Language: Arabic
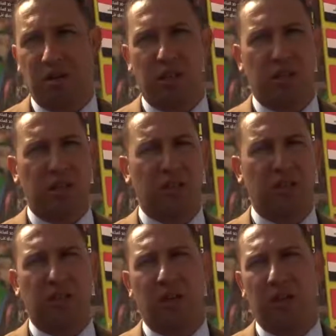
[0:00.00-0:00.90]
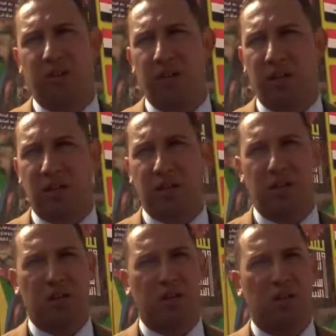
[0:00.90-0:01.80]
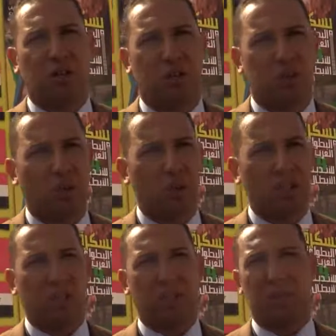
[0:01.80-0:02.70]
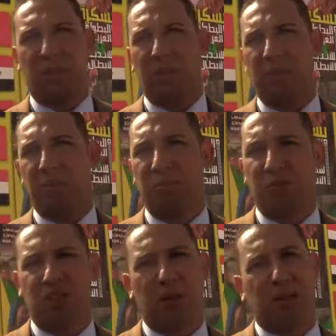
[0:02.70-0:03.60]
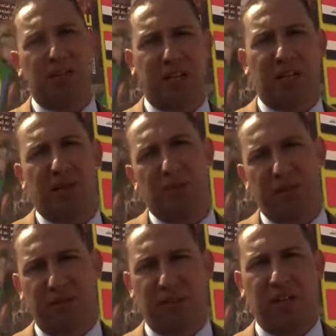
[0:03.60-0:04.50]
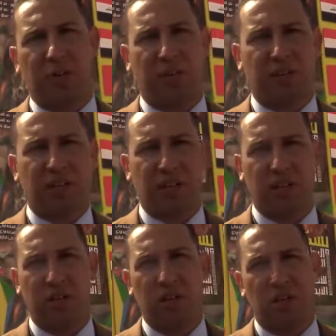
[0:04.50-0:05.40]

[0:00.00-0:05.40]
كانت يعني انطلاق الفرق آه، تواليا آه، مدة أربع دقائق بين فريق وفريق